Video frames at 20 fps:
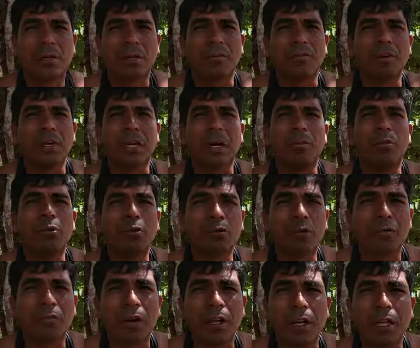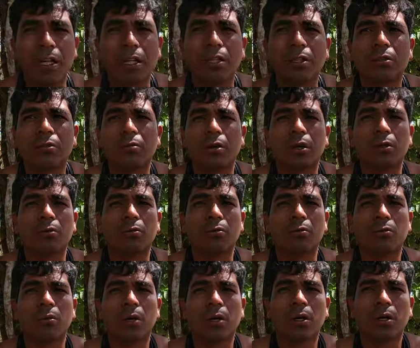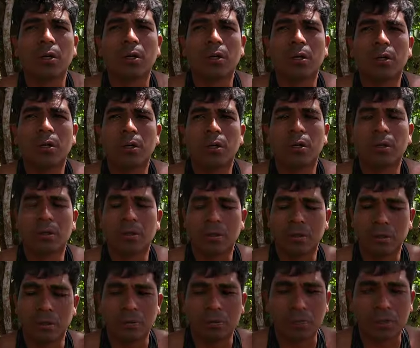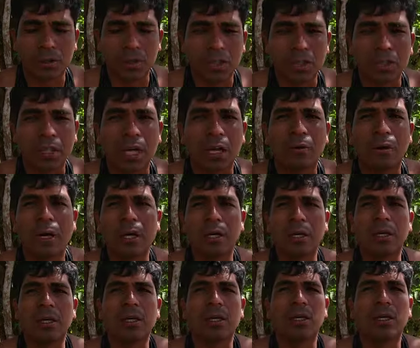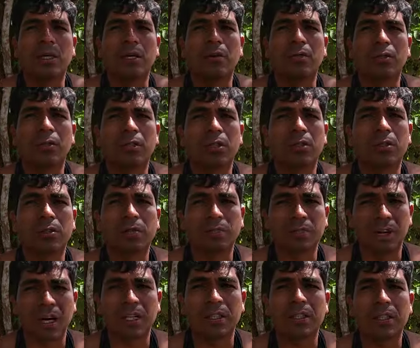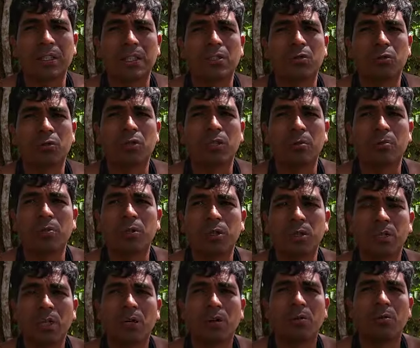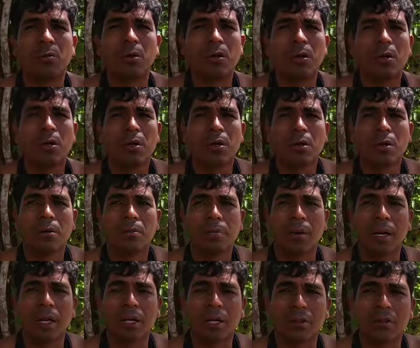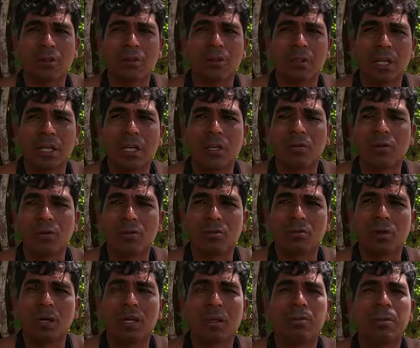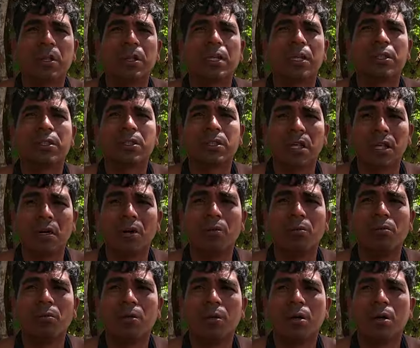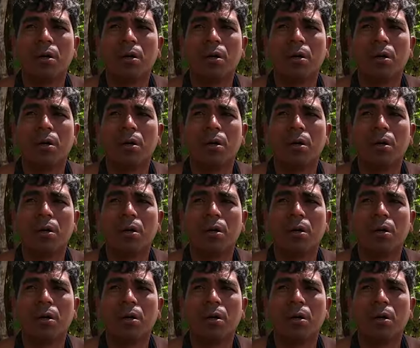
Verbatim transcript: que fica muito feliz quando vocês estão aqui e que vocês fazem essas contribuições para que nós tenha nossa alimentação